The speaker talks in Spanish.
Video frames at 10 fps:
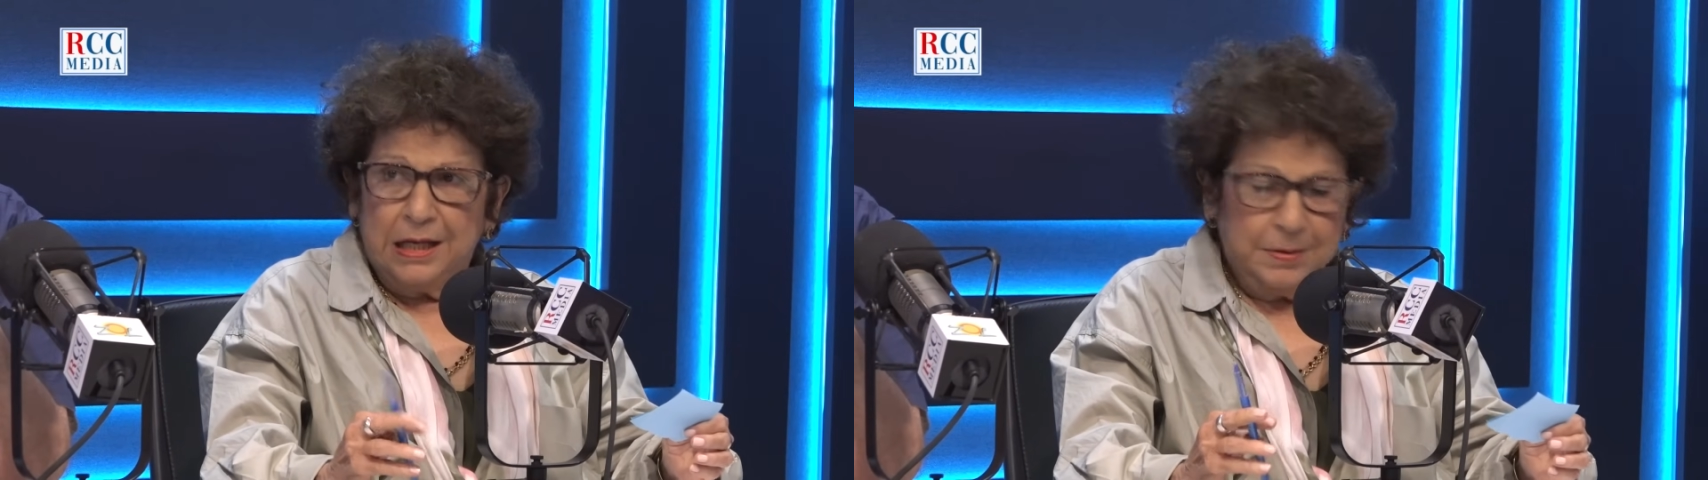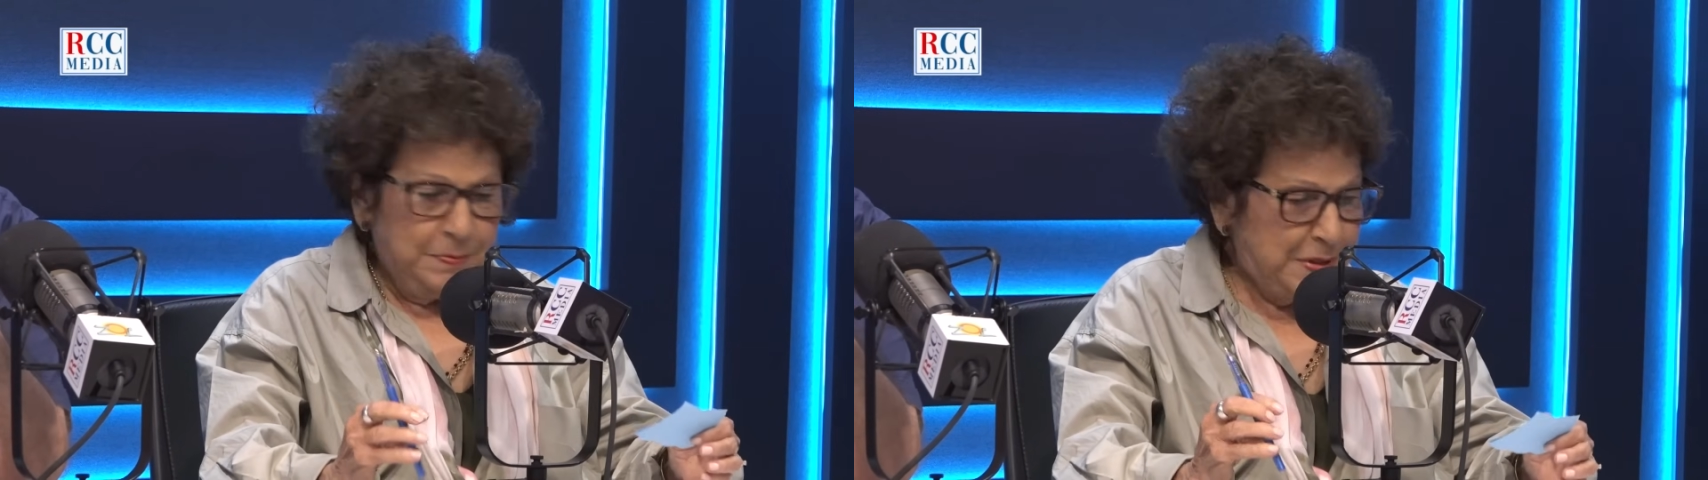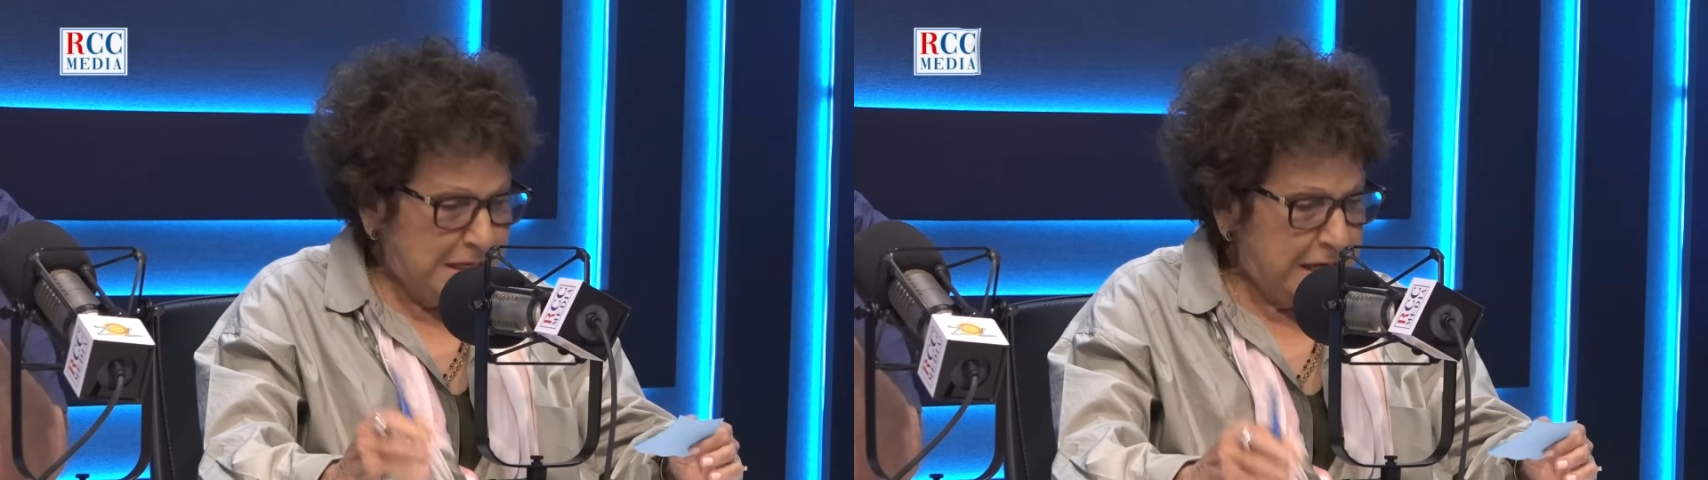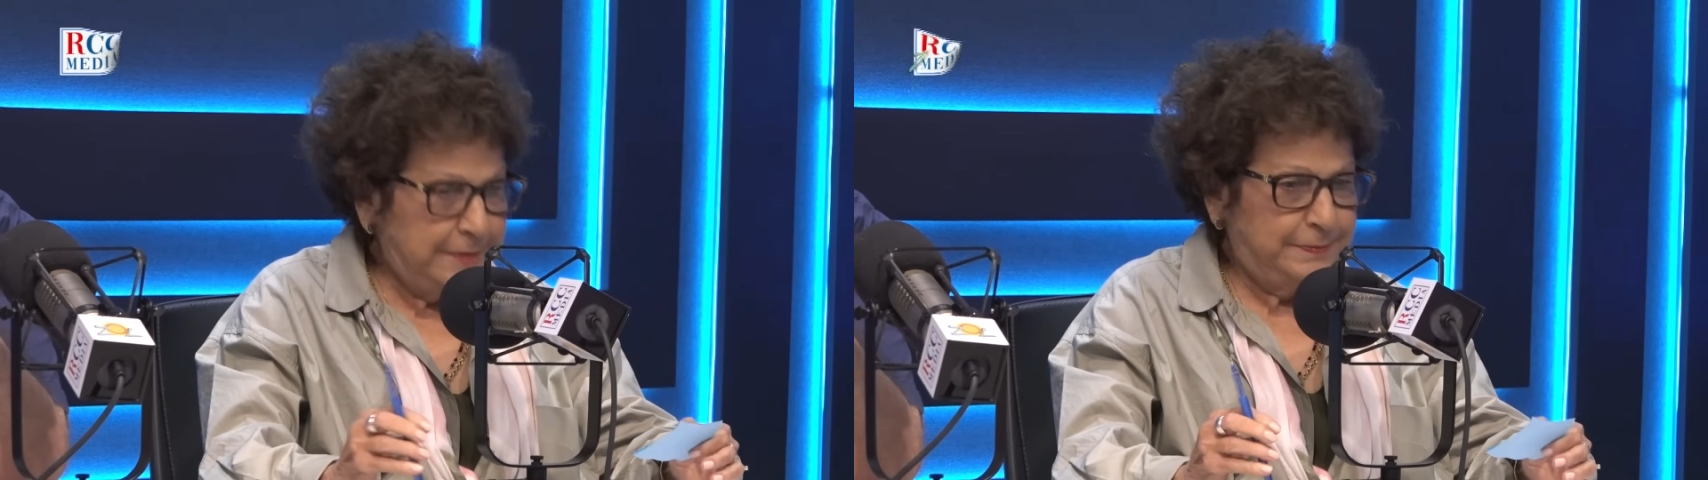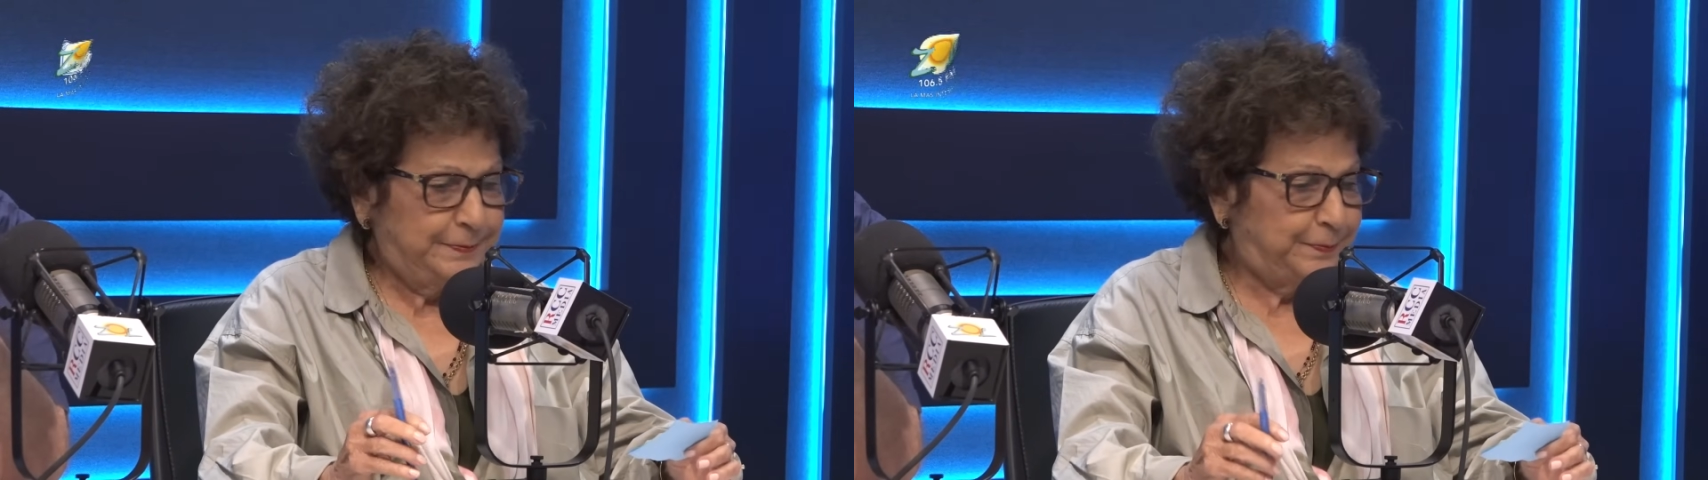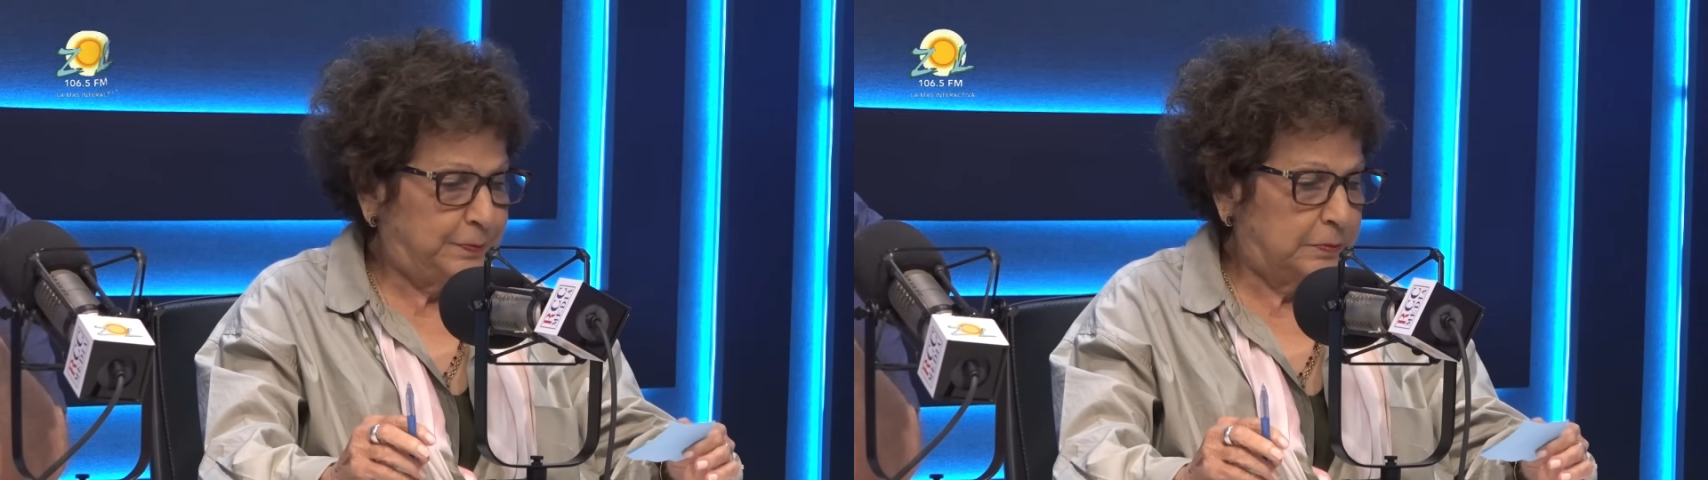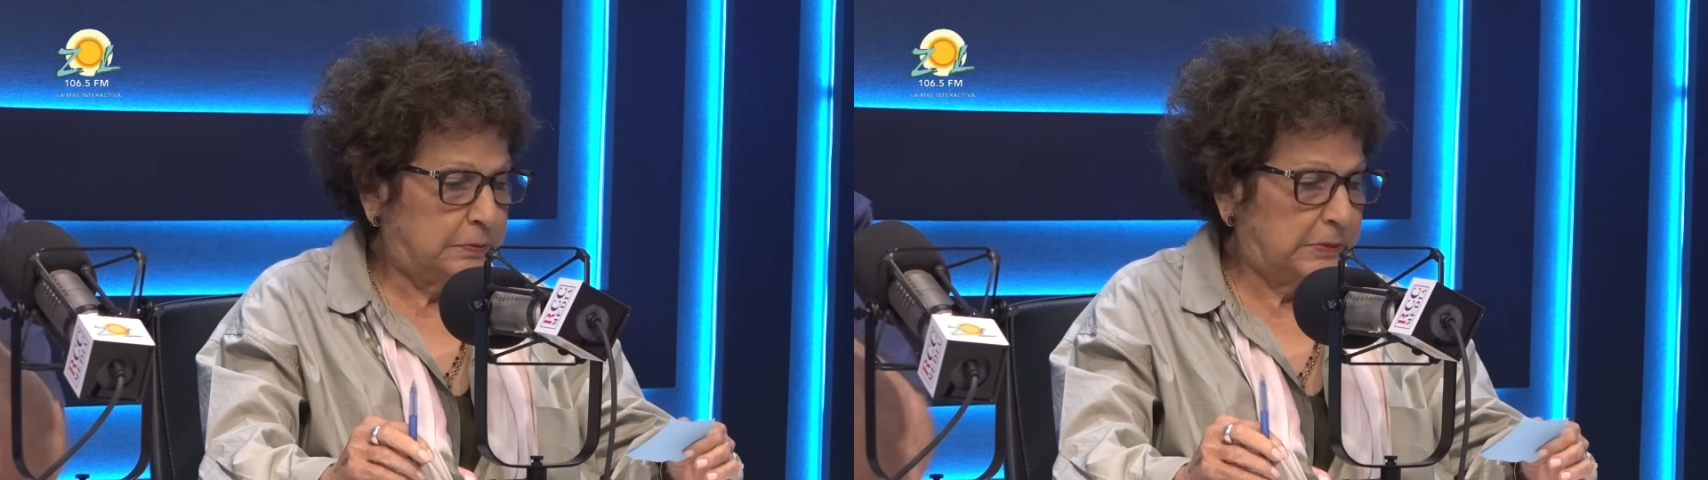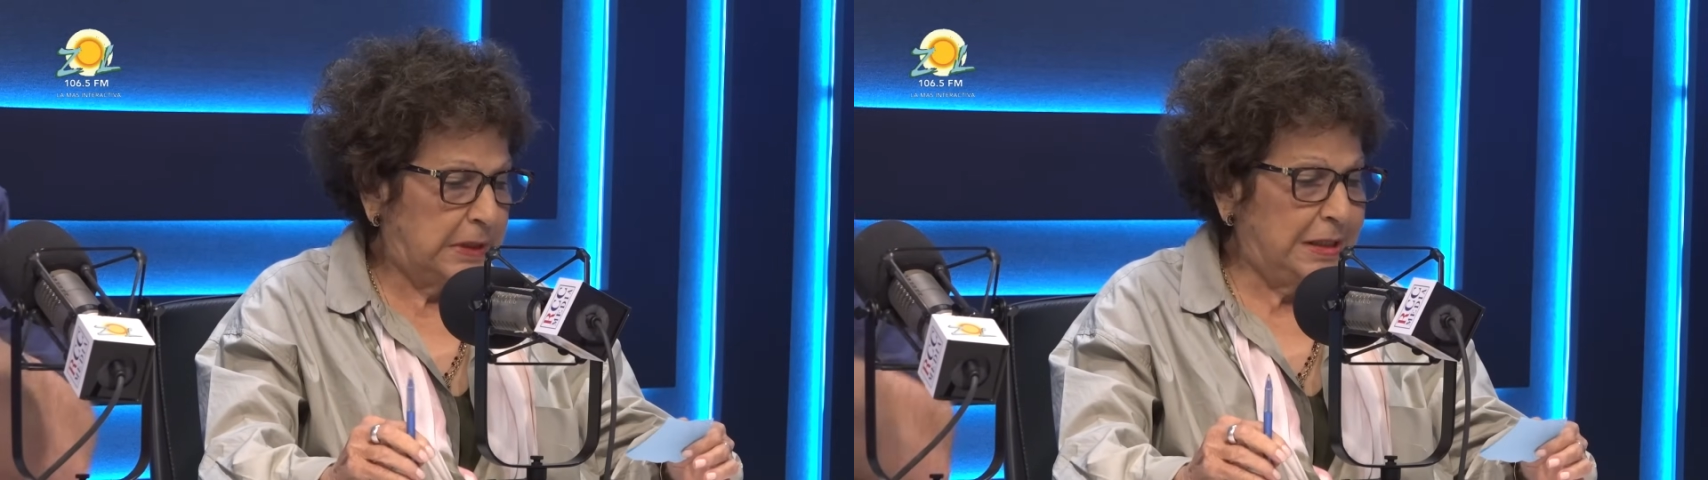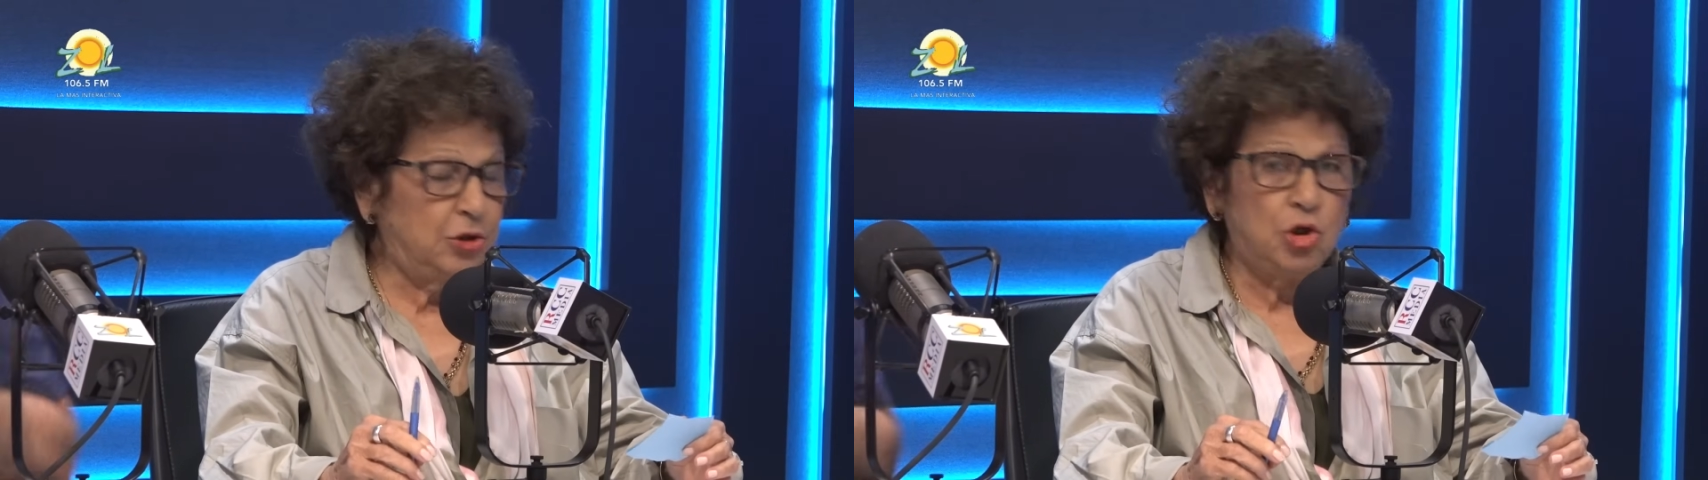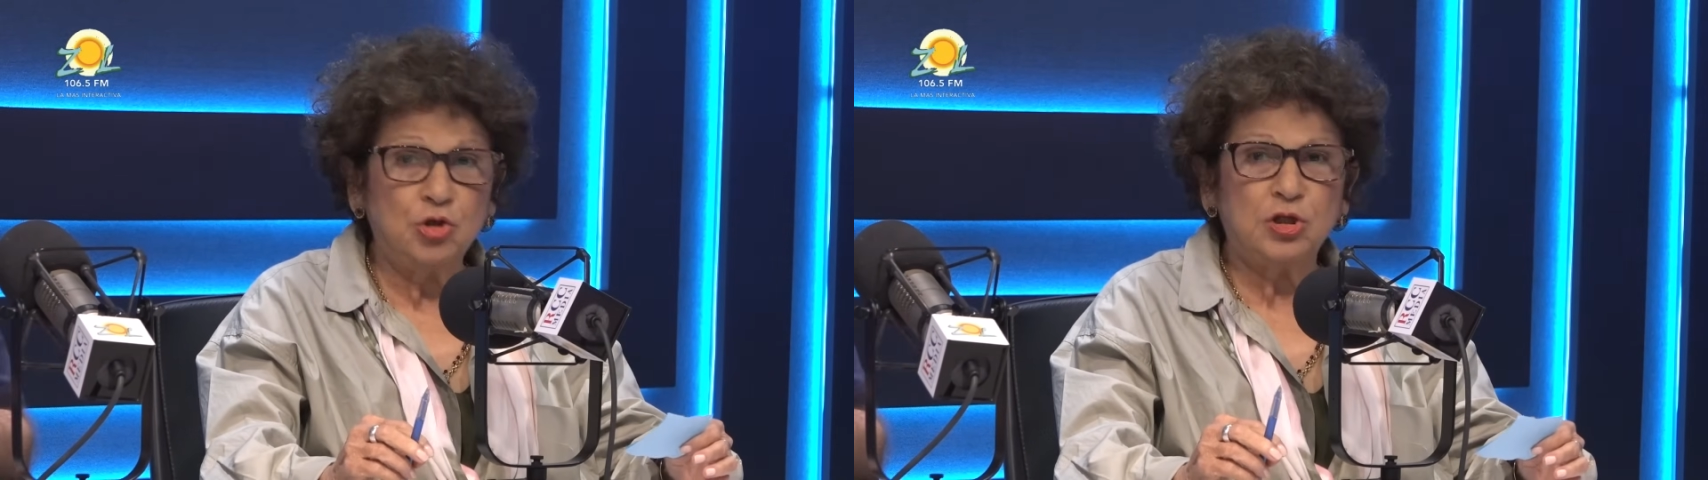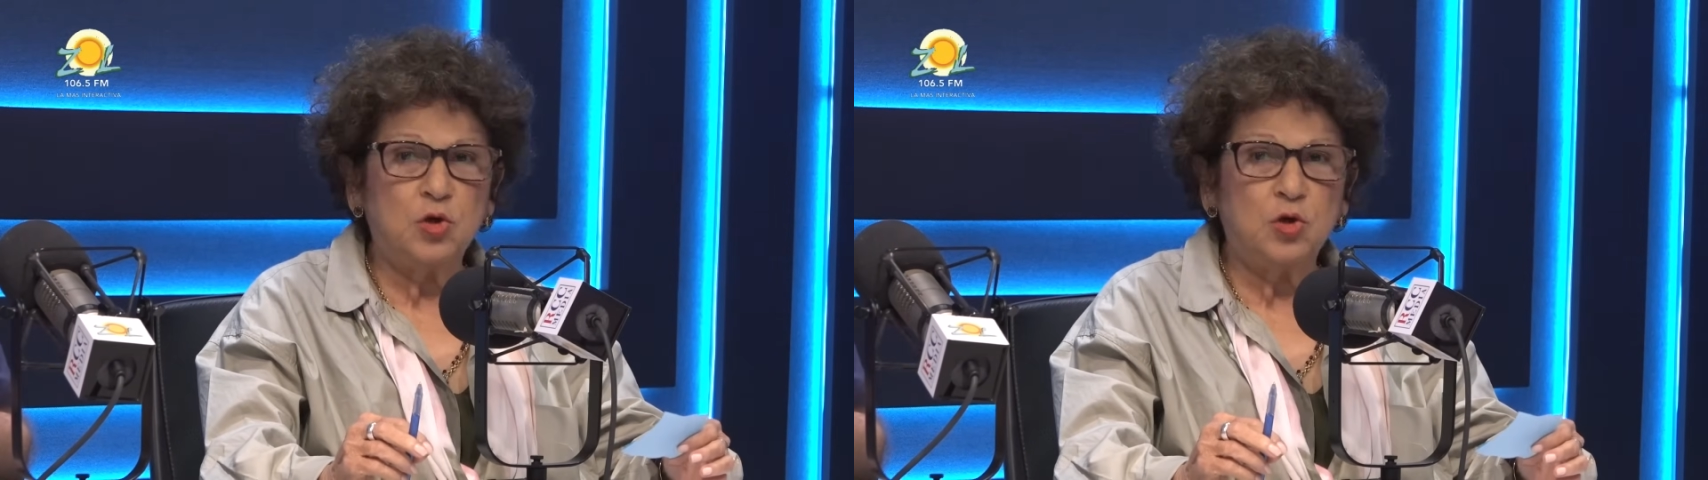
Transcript: Bien. Entonces,